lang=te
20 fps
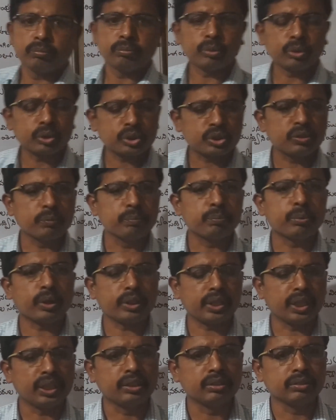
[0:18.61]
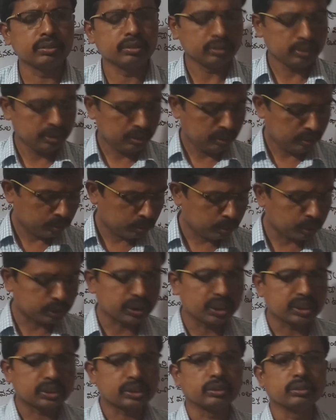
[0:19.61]
మోస్ట్ ఇంపార్టెంట్
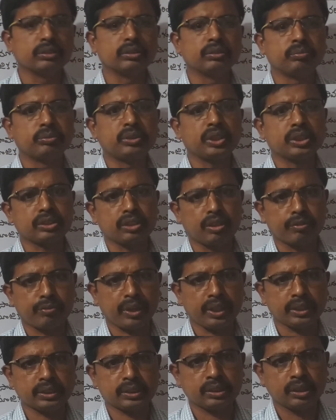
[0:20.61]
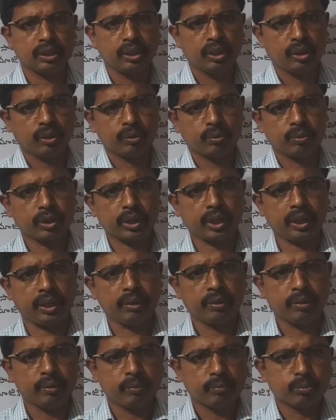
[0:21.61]
క్వశ్చన్స్ చేస్తున్నాను ఫ్రెండ్స్ ఓకే
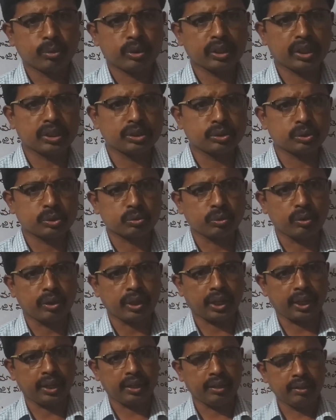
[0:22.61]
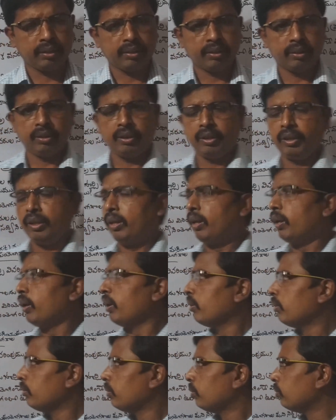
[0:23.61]
ముఖ్యంగా చూసుకుంటే
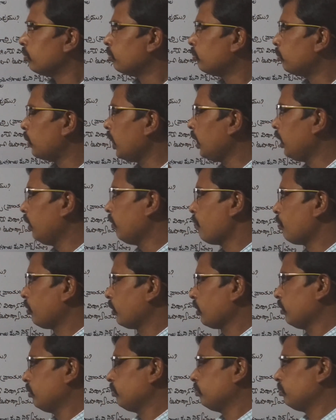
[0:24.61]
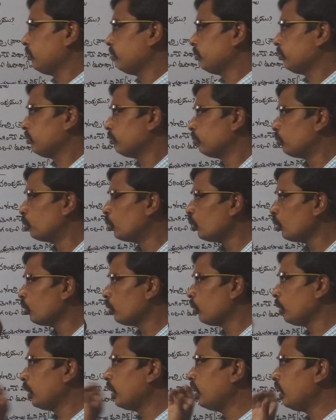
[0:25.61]
మరి మూడు
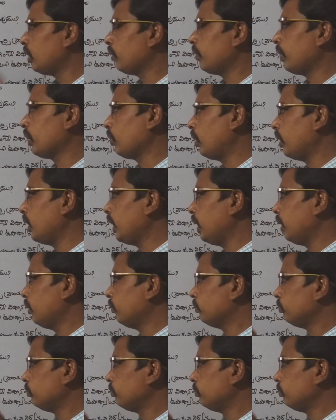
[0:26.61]
యూనిట్ల వరకు అంటే